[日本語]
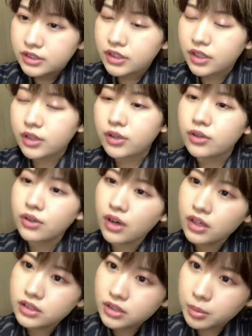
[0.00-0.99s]
だから夜ご
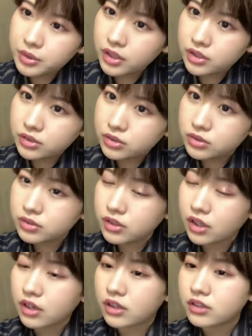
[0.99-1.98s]
飯食べた後
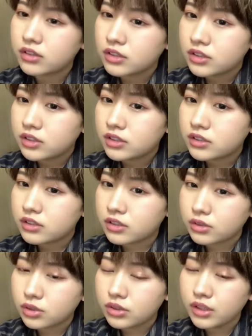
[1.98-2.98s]
からなん
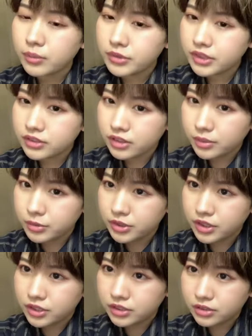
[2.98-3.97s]
かとんでもなく眠い
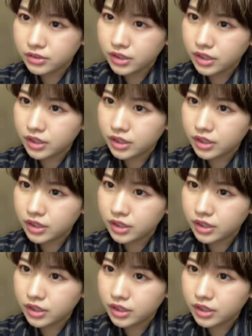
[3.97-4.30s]
んですよね。